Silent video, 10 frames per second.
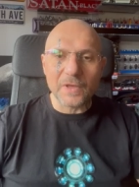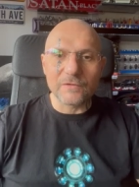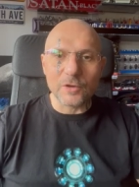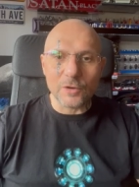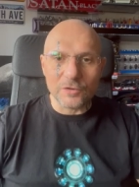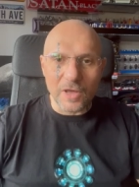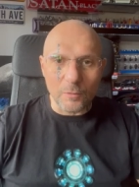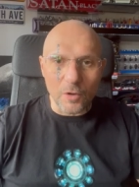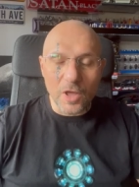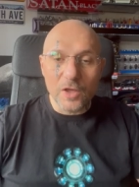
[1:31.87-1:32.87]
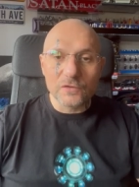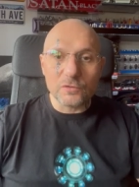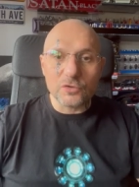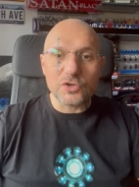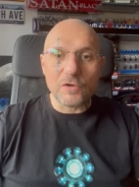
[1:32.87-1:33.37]
wyglądało.
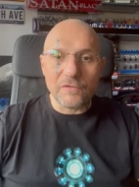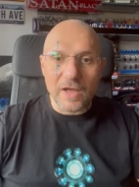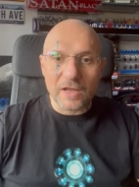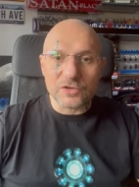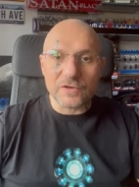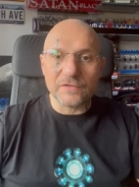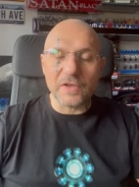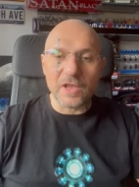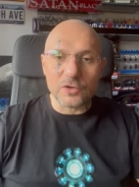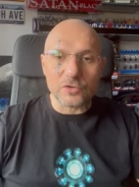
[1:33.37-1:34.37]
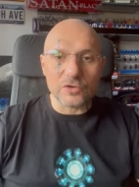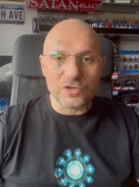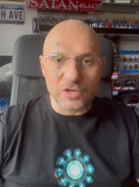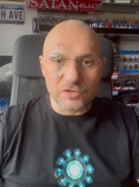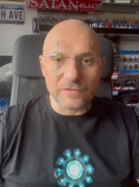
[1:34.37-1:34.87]
Zwróćcie uwagę, że większość
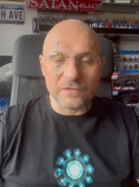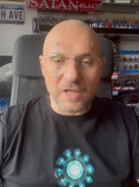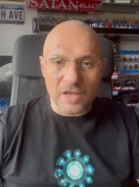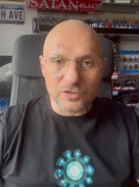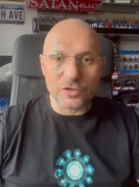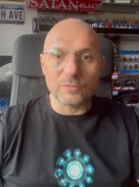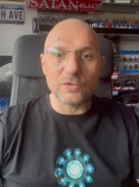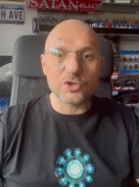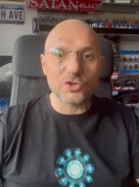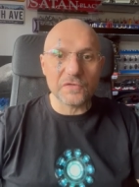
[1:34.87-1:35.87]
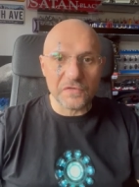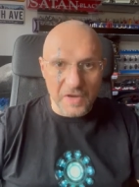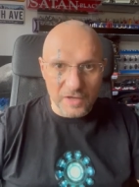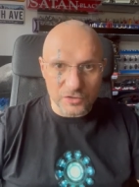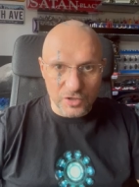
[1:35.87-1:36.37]
rzeczy w naszym
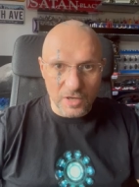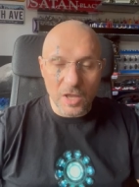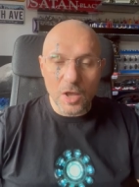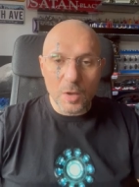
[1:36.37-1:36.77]
świecie,